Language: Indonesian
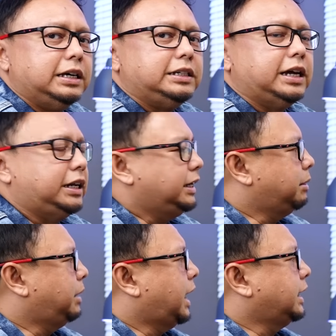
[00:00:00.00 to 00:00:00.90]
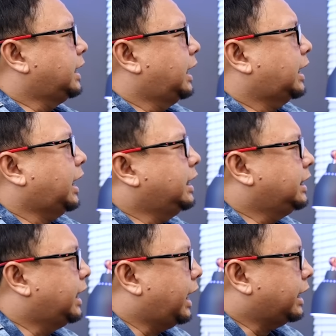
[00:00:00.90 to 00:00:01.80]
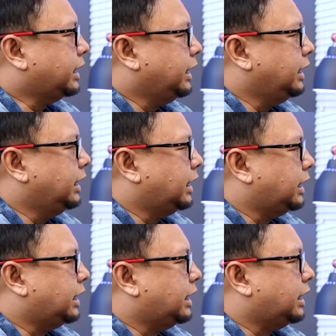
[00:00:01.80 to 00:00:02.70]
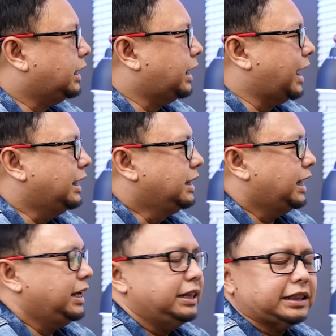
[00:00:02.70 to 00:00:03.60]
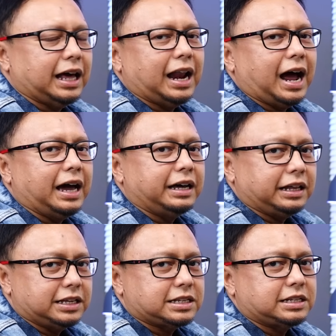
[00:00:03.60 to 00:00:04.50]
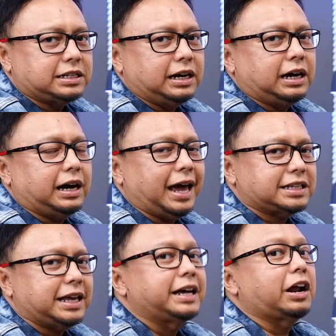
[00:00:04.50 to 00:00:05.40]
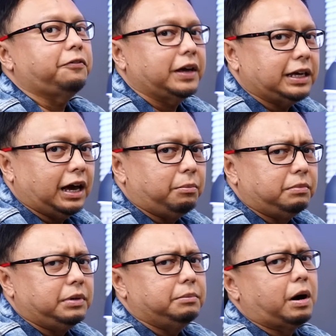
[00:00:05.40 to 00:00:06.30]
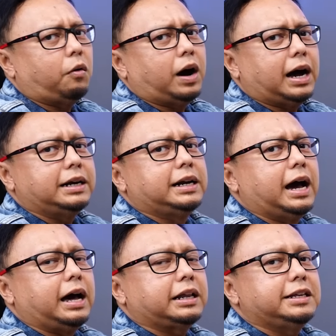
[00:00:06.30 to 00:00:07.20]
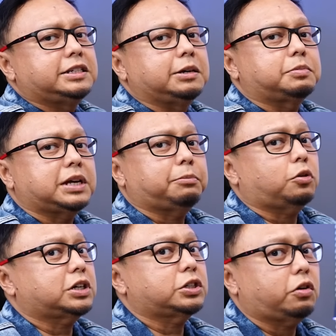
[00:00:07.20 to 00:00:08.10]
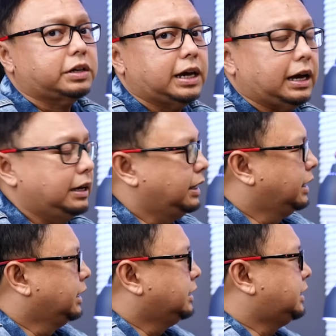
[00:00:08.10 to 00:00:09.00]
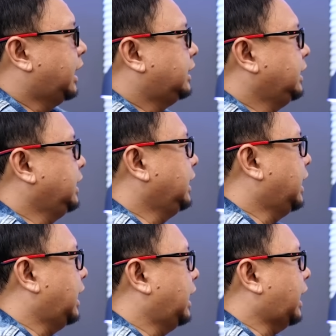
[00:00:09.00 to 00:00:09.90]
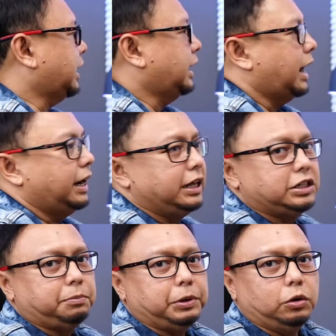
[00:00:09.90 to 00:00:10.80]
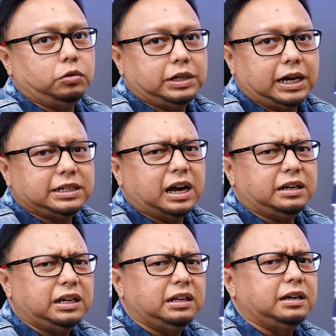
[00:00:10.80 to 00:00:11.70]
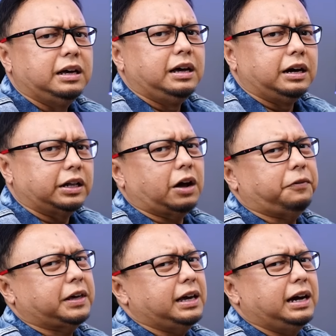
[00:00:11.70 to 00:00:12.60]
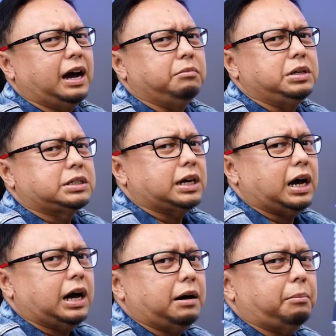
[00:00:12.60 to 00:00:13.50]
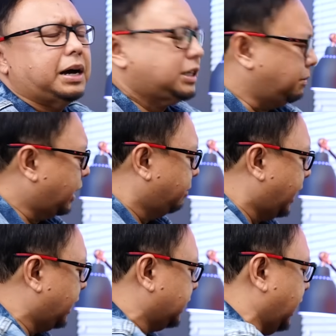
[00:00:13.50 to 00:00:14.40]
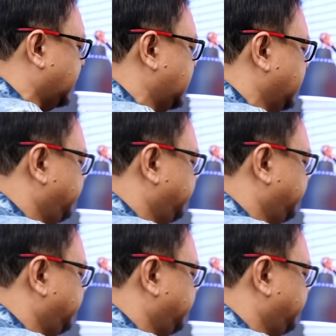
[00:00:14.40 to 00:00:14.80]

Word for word: Jadi dia mengandalkan ya, dari uh, Intel Iris uh, eh, Xe grafiknya, bawaan dari chipset prosesornya. Jadi ya karena nggak ada GPU-nya, jadi grafiknya nggak bisa maksimal banget guys.